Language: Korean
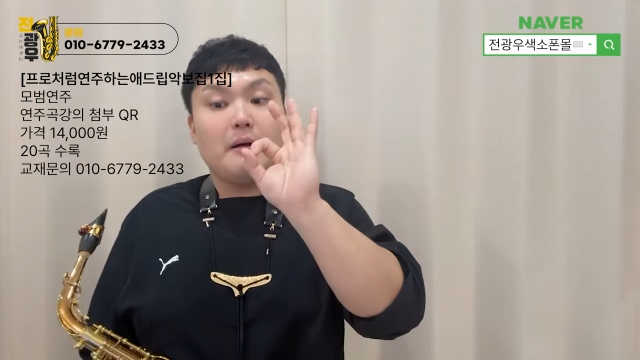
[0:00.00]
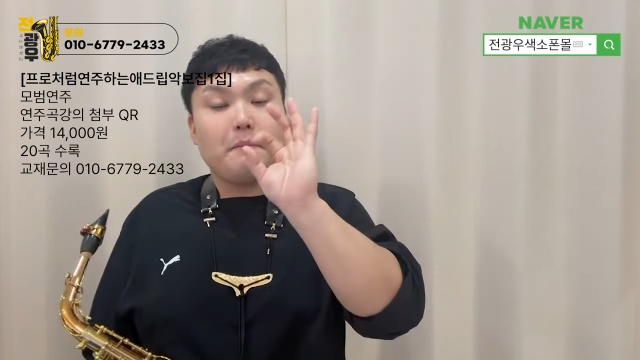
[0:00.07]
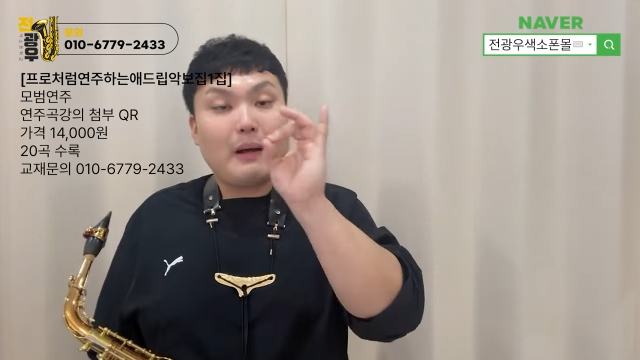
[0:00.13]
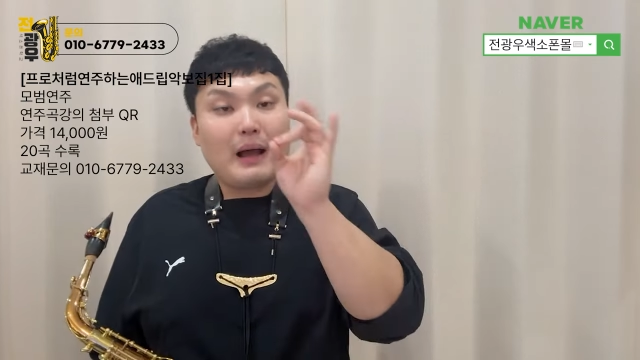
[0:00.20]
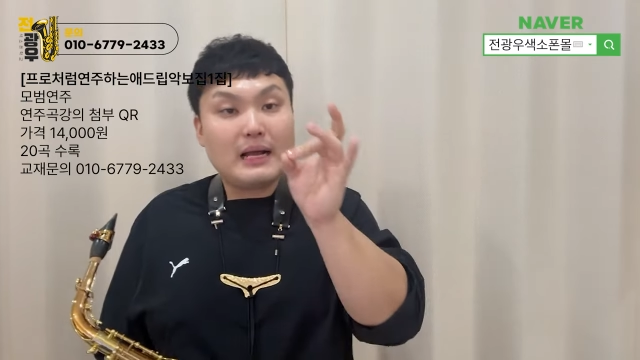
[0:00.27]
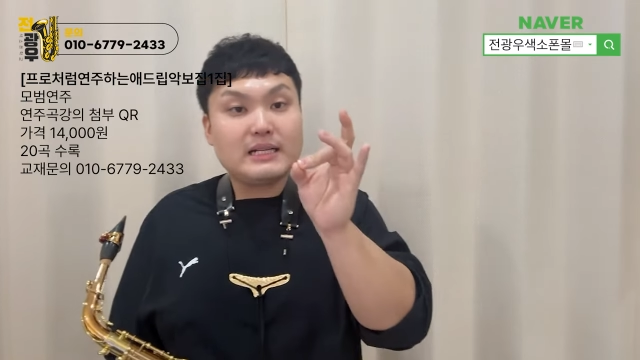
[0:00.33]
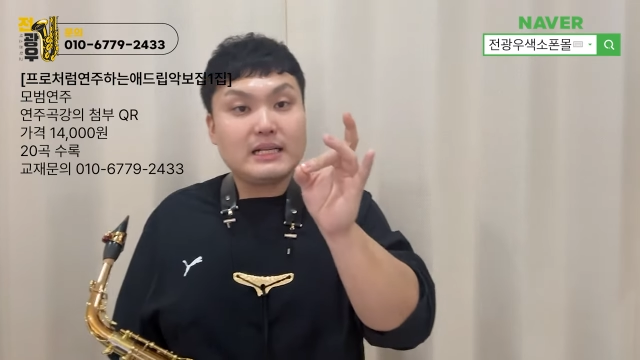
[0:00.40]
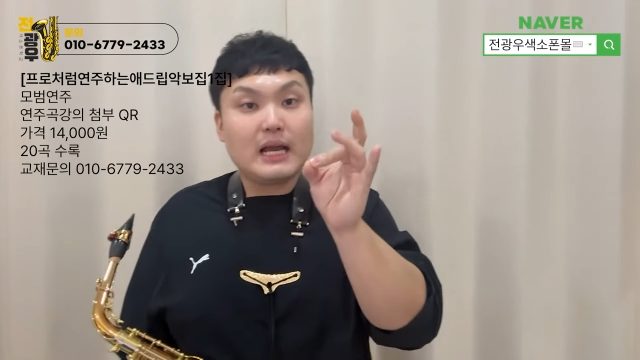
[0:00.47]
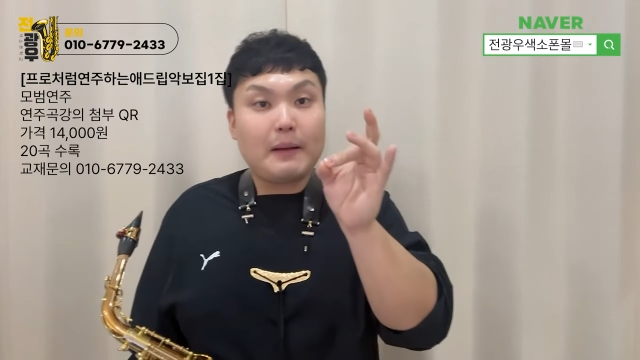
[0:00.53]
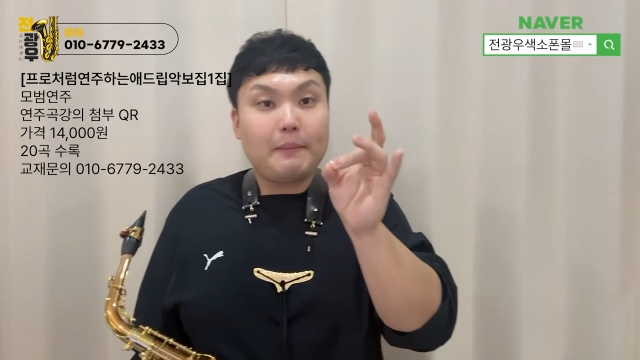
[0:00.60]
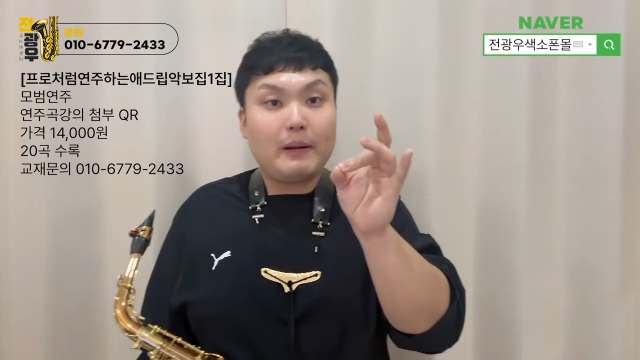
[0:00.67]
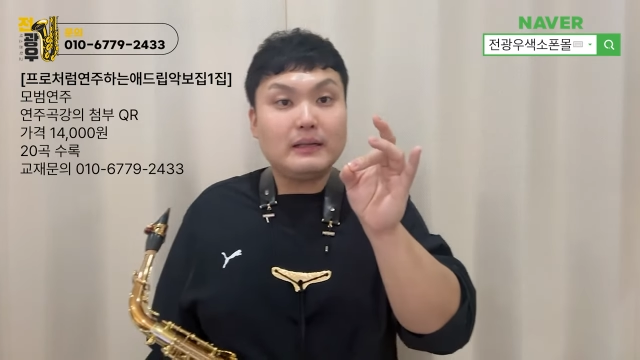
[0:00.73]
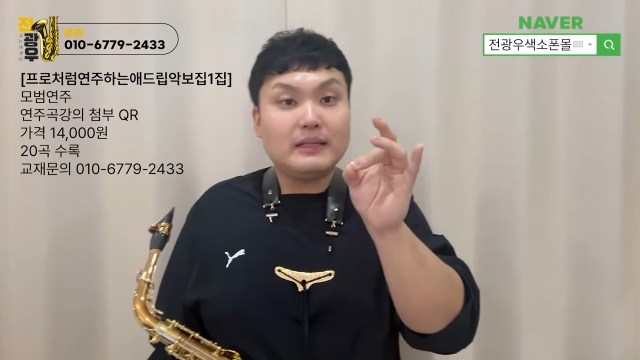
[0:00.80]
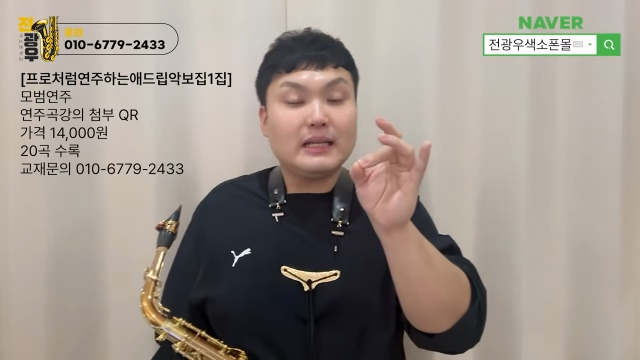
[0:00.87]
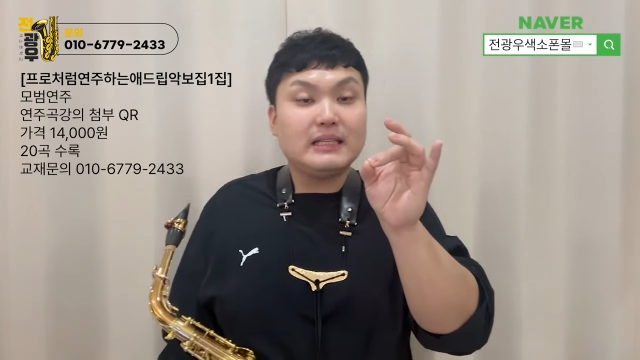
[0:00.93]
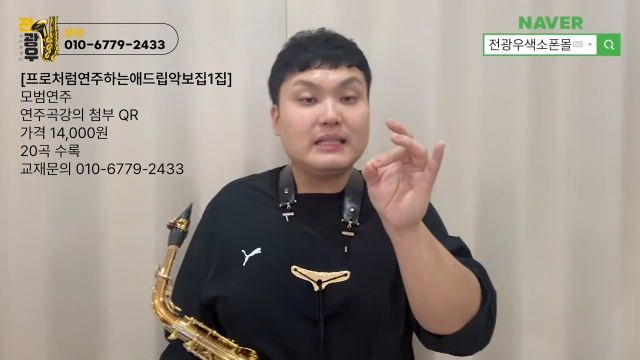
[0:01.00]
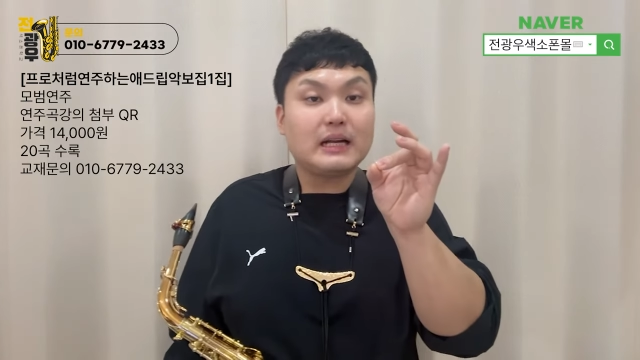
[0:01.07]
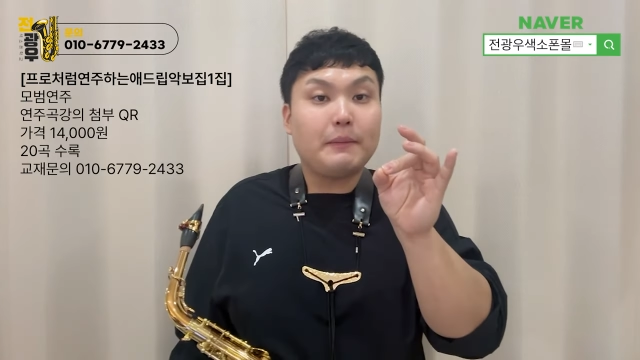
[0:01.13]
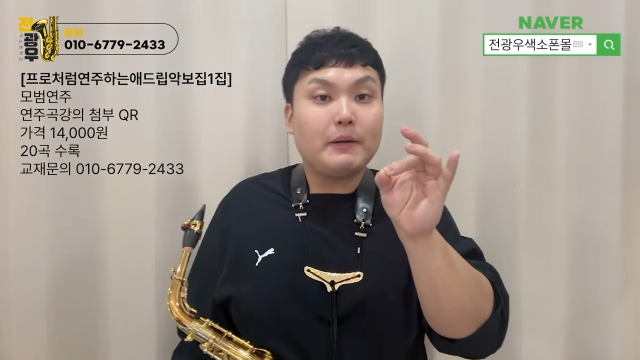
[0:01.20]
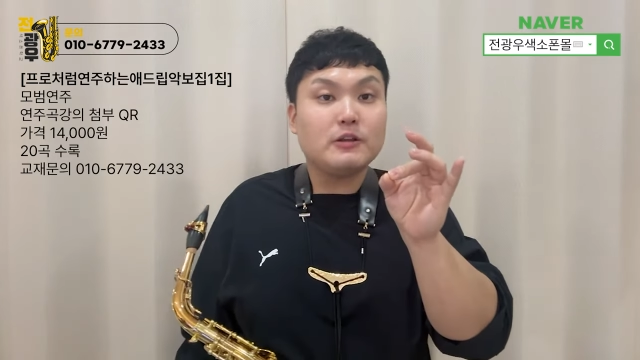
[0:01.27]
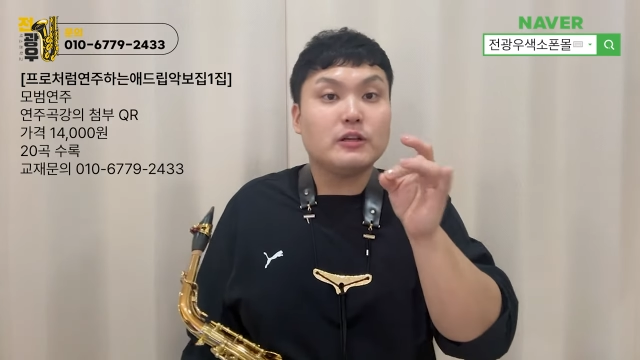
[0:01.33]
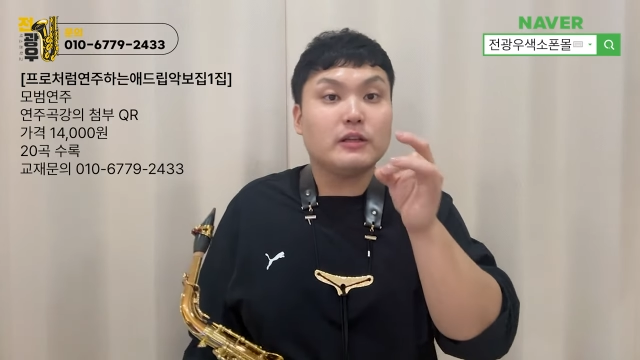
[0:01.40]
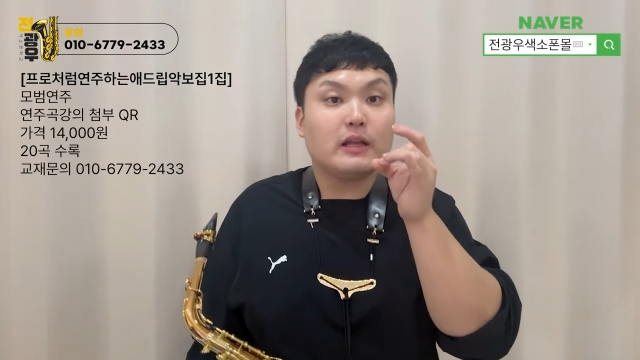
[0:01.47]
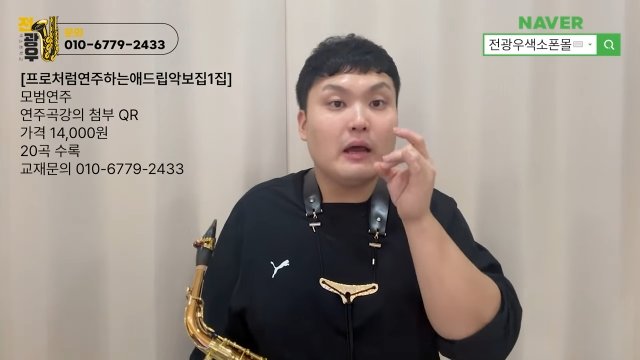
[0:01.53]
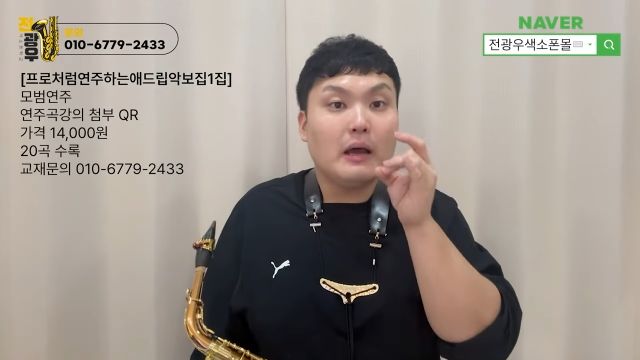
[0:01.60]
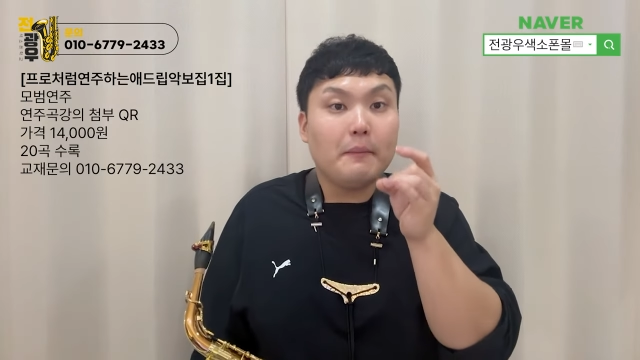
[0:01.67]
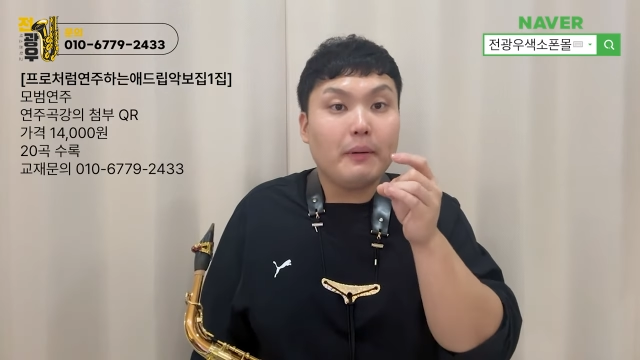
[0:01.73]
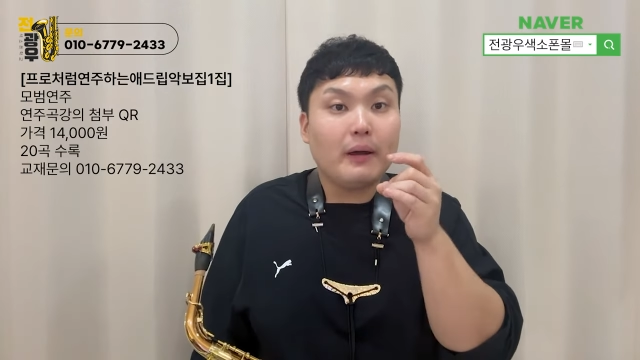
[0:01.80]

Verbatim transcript: 파샵 할 때 드랍 해줘야 돼.